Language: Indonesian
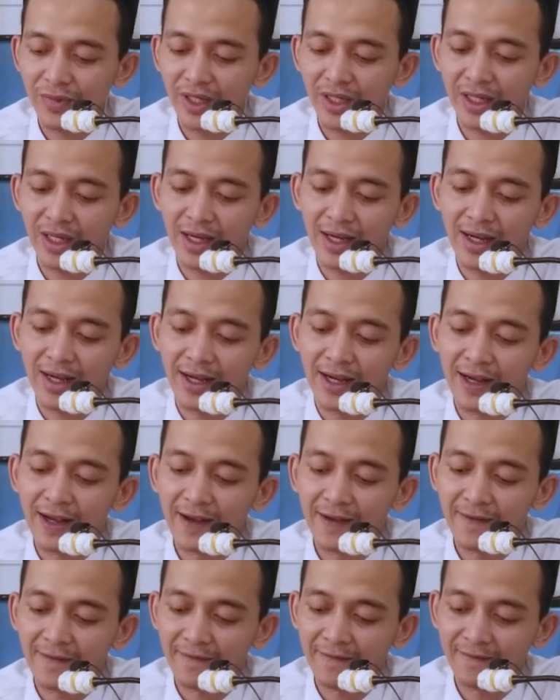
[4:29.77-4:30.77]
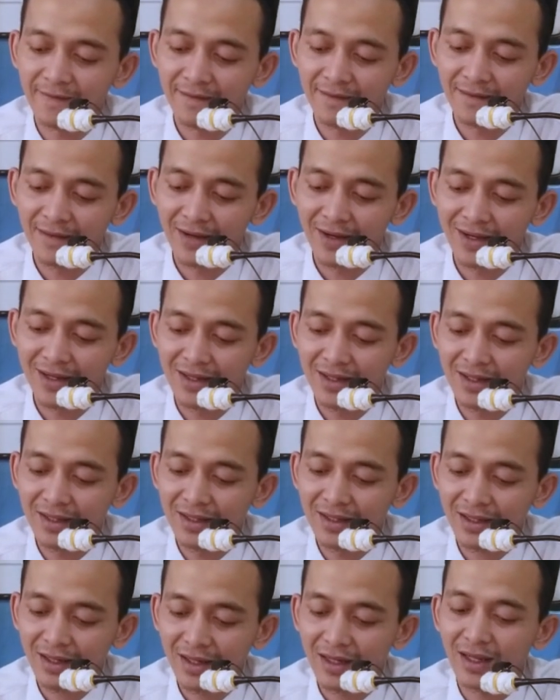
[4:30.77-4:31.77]
mika
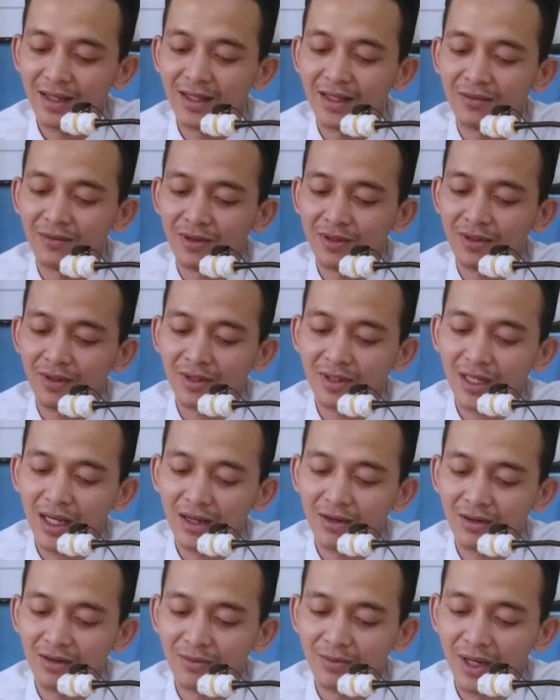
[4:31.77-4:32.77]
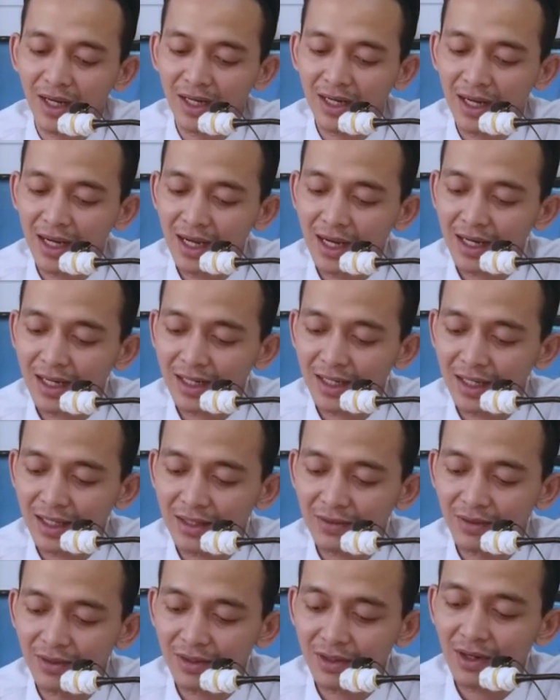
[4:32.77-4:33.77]
kena diwaca maka
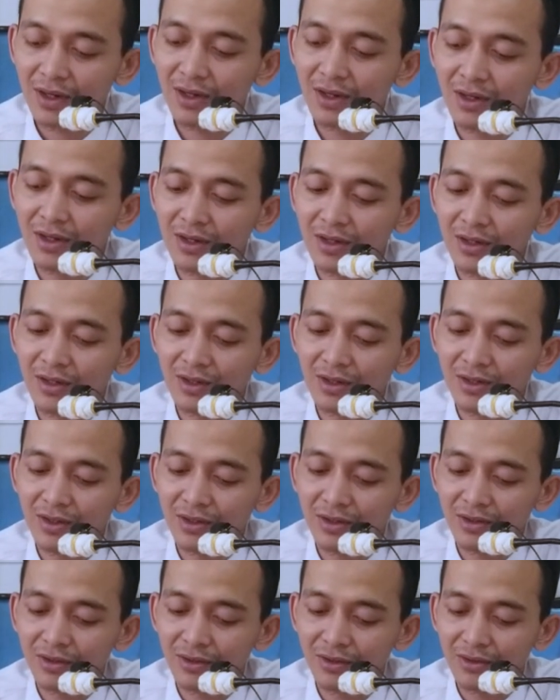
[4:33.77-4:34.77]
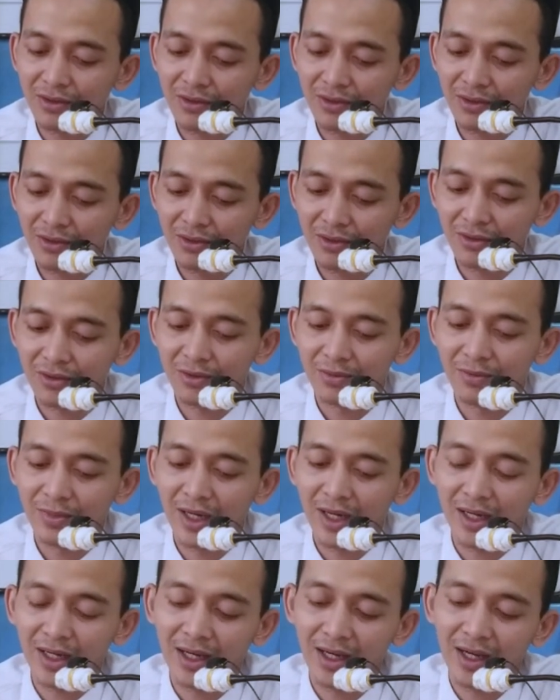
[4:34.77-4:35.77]
kena diwaca
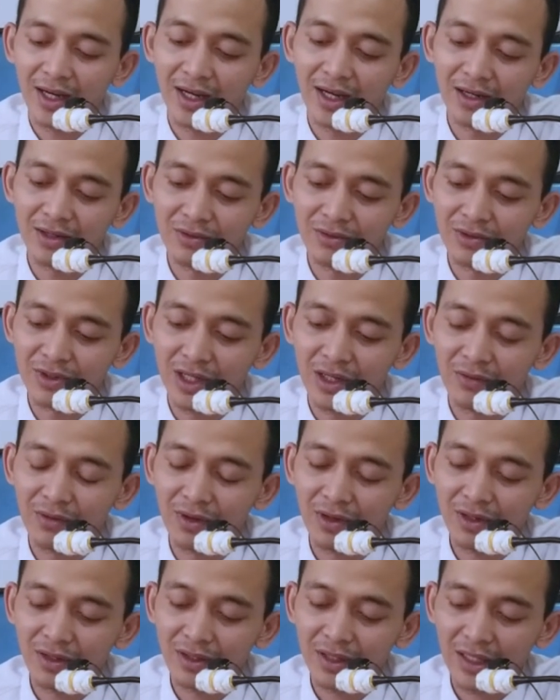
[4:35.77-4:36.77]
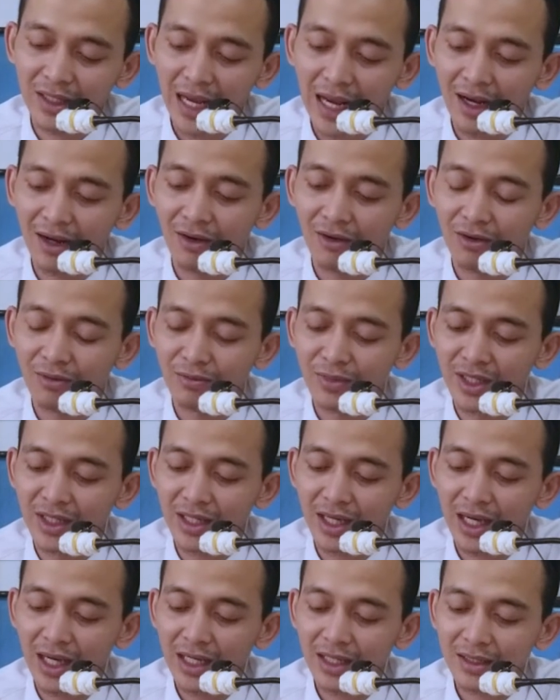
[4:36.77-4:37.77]
submaka utawa
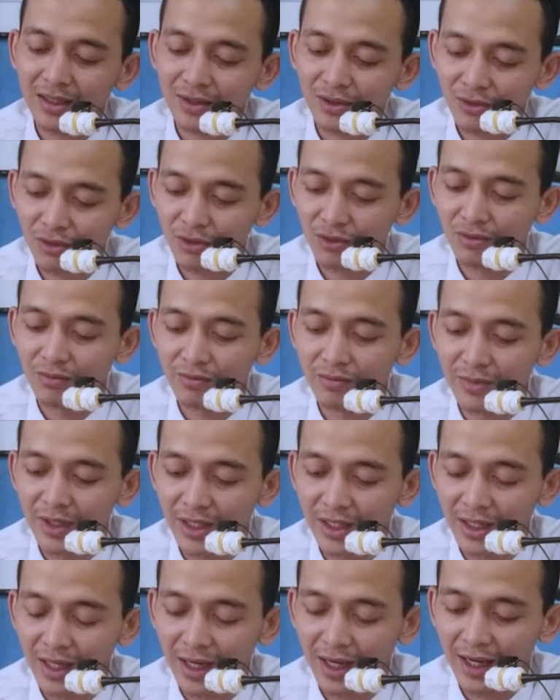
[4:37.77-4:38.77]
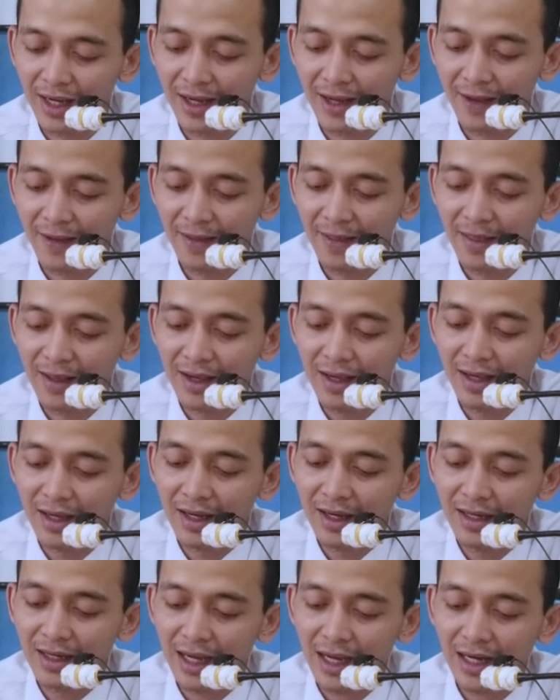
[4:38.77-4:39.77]
sakomika submika
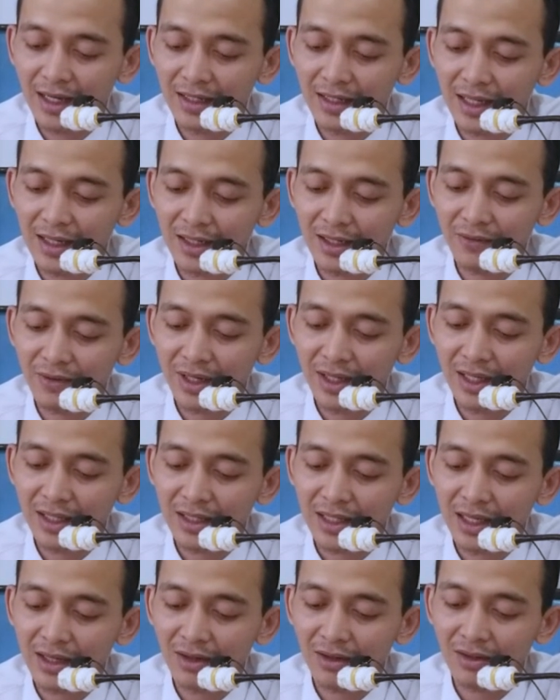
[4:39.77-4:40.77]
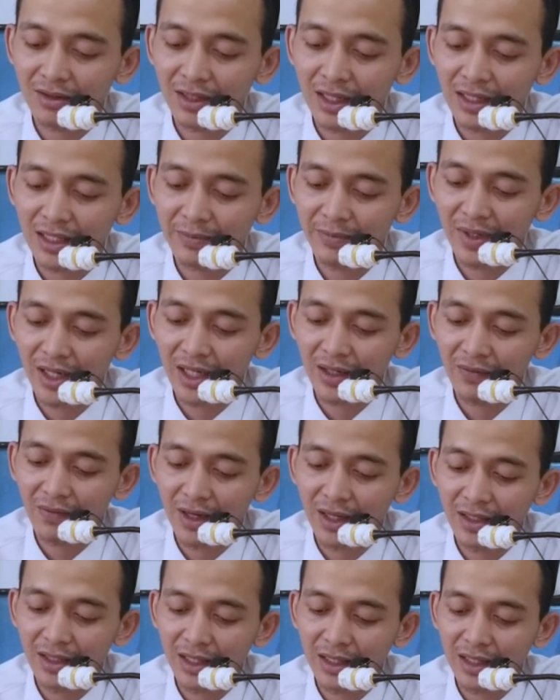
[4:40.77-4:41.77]
li anna riwayata karena saat temen
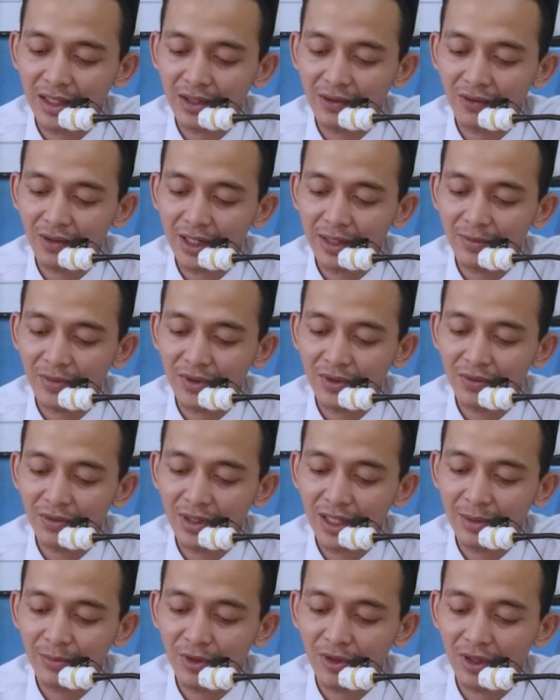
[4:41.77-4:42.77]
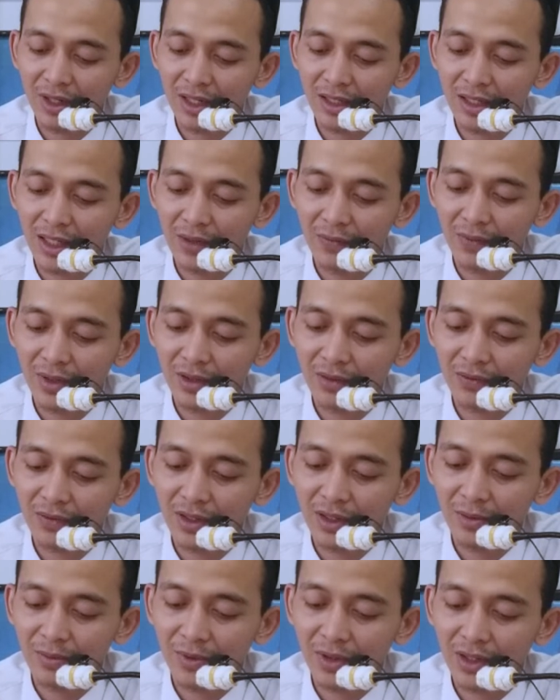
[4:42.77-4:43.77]
riwayat iku lam tu lam ora dan
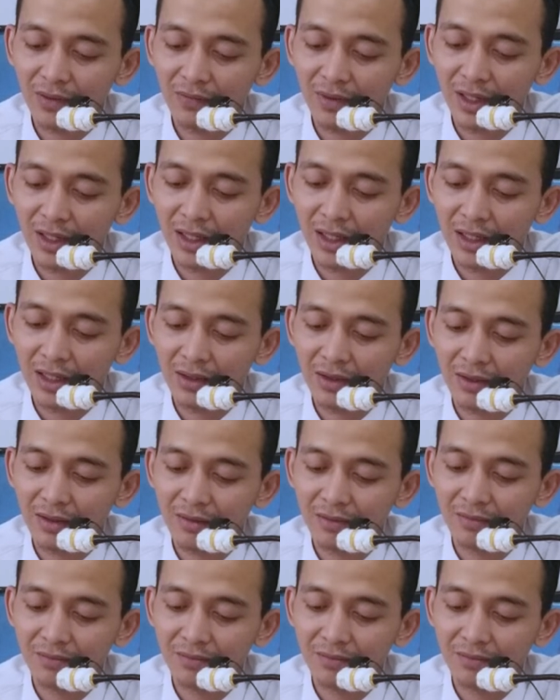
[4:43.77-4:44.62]
weruhi apa riwayat